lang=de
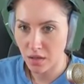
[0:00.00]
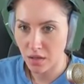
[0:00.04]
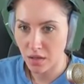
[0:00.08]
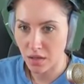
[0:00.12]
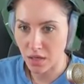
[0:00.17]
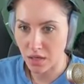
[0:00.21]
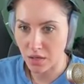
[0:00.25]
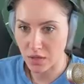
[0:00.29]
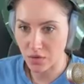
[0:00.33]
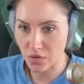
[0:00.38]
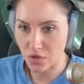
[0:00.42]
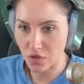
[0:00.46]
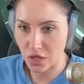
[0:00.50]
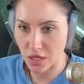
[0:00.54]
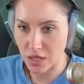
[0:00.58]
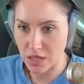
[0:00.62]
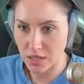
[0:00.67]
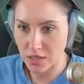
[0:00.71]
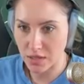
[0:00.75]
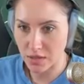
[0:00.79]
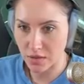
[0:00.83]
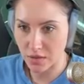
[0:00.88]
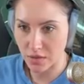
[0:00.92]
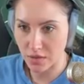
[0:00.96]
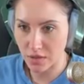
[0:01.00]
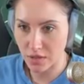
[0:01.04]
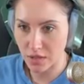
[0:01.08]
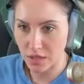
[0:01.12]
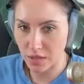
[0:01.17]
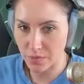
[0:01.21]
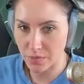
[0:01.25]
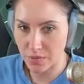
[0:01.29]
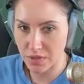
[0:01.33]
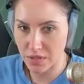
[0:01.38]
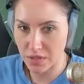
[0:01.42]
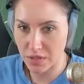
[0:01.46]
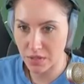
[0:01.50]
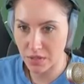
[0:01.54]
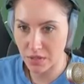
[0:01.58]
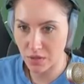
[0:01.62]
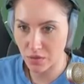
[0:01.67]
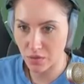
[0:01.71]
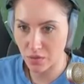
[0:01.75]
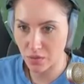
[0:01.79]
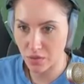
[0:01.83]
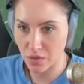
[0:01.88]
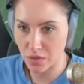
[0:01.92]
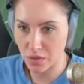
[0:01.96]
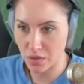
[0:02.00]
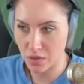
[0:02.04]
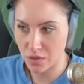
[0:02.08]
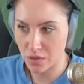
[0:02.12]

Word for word: Ach du Scheiße, Leute. Ich glaube, das ist nicht gut.